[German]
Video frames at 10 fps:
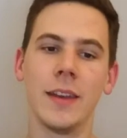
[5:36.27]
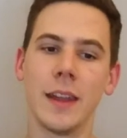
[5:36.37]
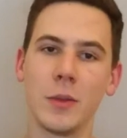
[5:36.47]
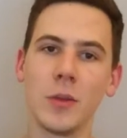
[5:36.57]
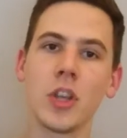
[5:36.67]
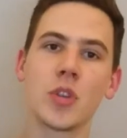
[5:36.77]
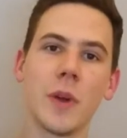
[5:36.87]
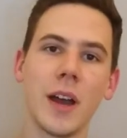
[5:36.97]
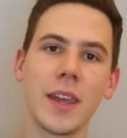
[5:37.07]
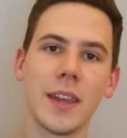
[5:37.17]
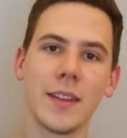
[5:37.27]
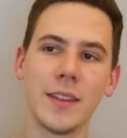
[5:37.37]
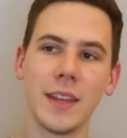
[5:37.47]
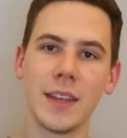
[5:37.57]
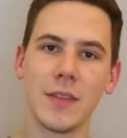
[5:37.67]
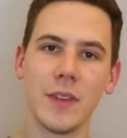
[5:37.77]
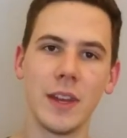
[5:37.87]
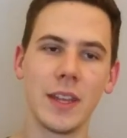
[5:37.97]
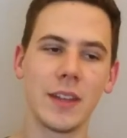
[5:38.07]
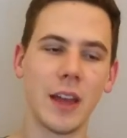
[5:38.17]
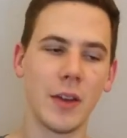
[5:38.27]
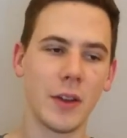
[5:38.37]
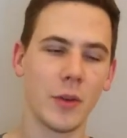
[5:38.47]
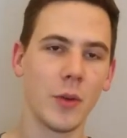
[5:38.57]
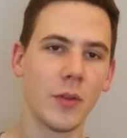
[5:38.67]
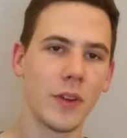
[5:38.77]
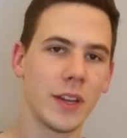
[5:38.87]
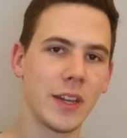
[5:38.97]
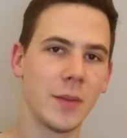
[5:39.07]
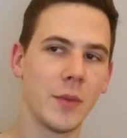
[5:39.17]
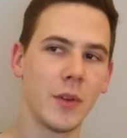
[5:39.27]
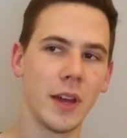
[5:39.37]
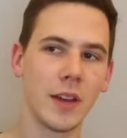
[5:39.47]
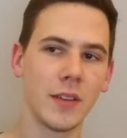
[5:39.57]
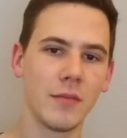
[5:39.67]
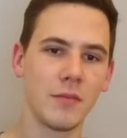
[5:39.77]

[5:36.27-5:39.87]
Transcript: Natürlich spare ich jetzt nicht, wenn ich 300 Euro verdiene im Monat,